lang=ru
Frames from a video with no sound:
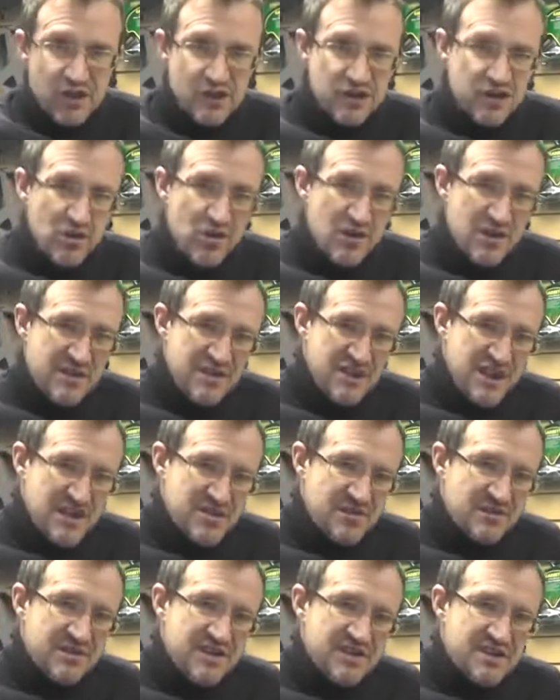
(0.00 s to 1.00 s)
Но
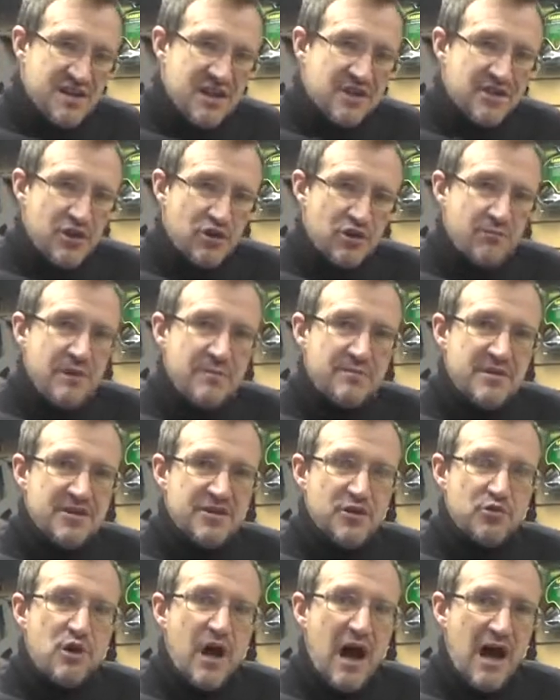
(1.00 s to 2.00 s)
сейчас вот настал такой
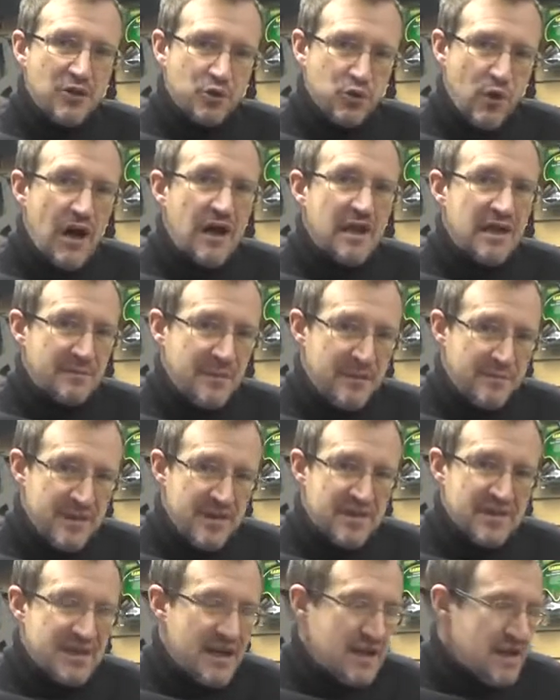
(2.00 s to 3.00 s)
момент, такой актуальный
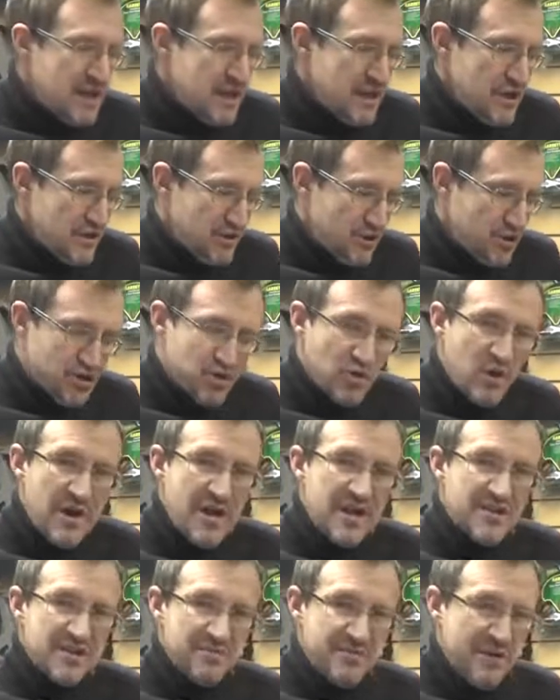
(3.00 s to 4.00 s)
момент, да, то, что
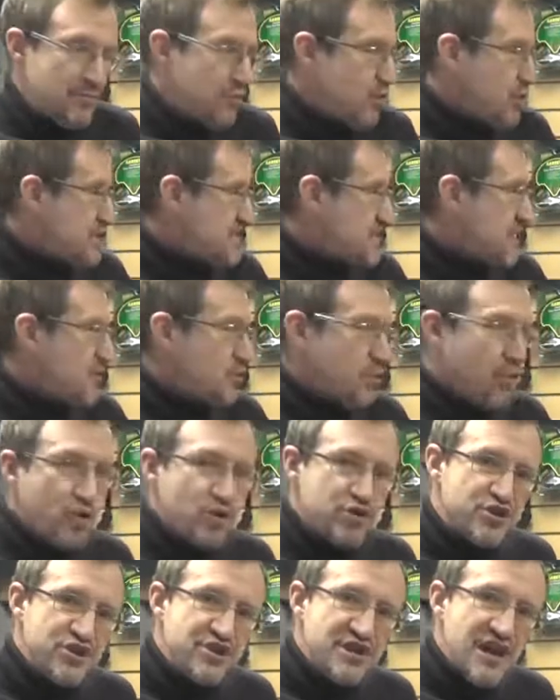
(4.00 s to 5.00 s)
этот прибор стал
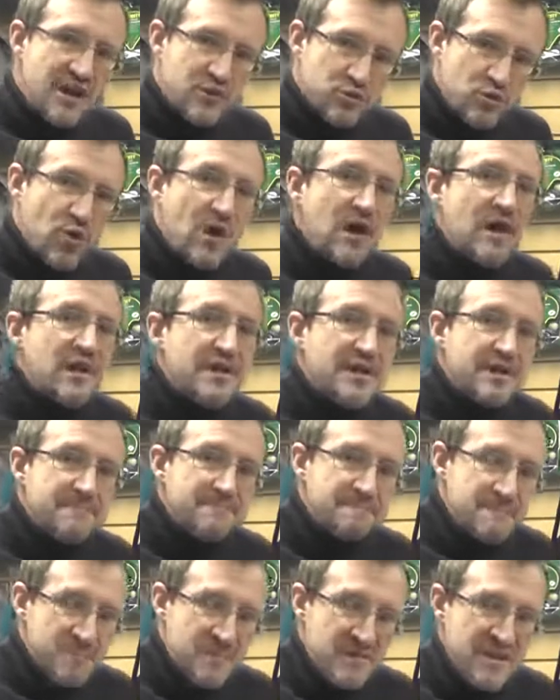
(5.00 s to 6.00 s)
очень актуальный.
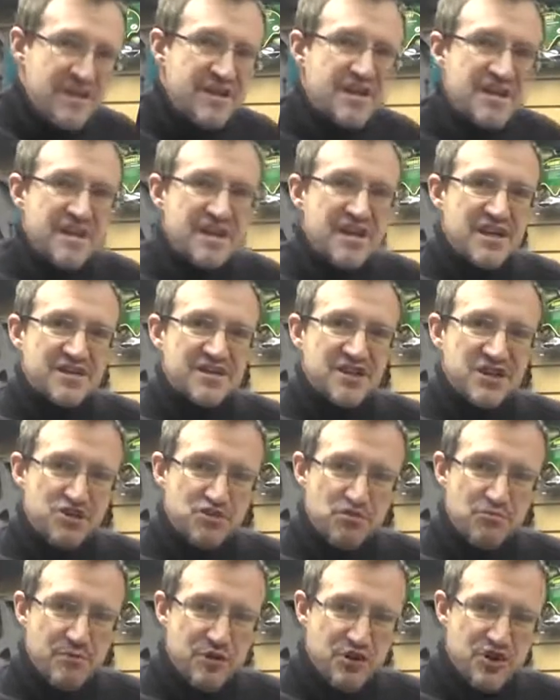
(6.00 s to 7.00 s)
И я
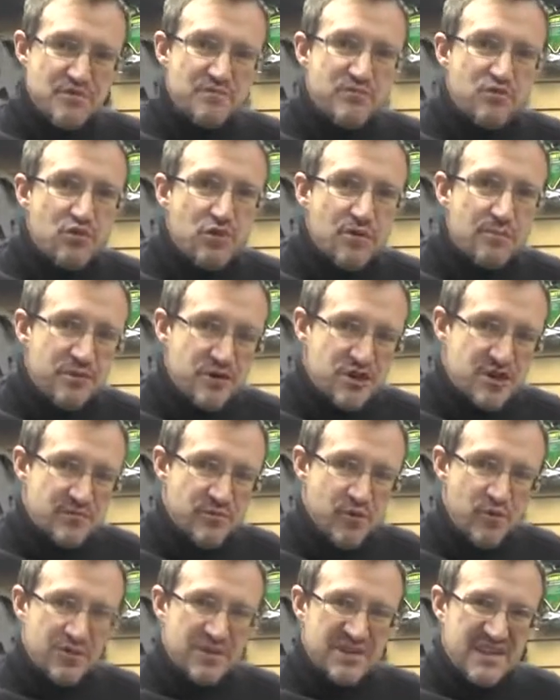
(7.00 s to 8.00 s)
расскажу, почему.
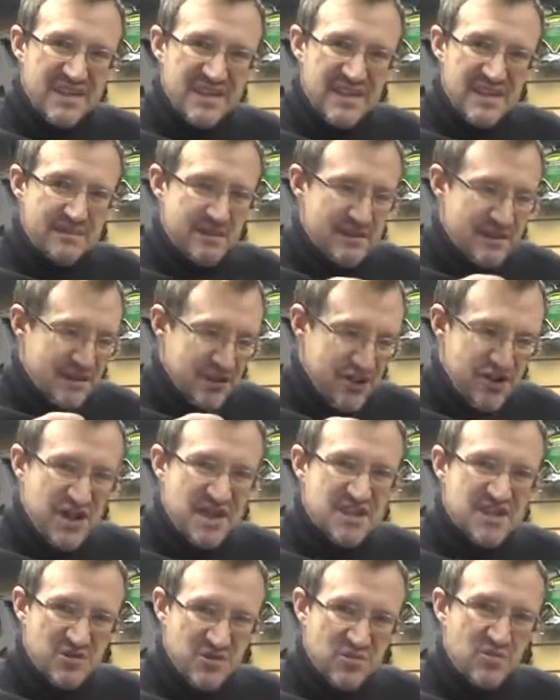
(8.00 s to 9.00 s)
Почему вот именно
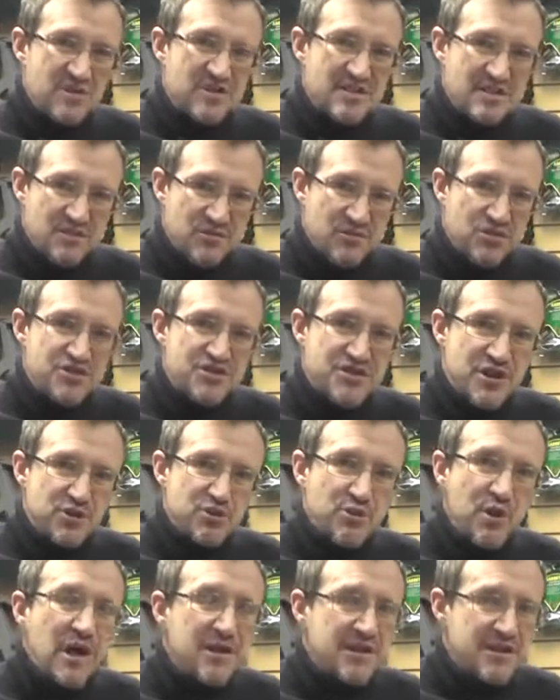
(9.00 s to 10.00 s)
сейчас он очень
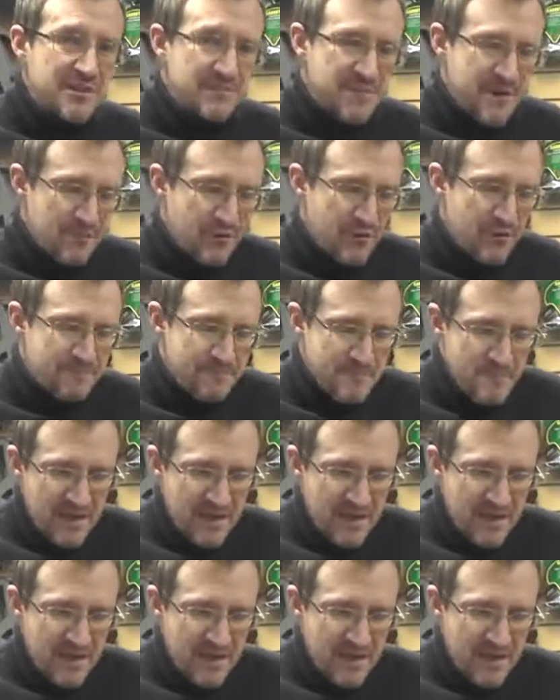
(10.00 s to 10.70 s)
актуальный, этот прибор.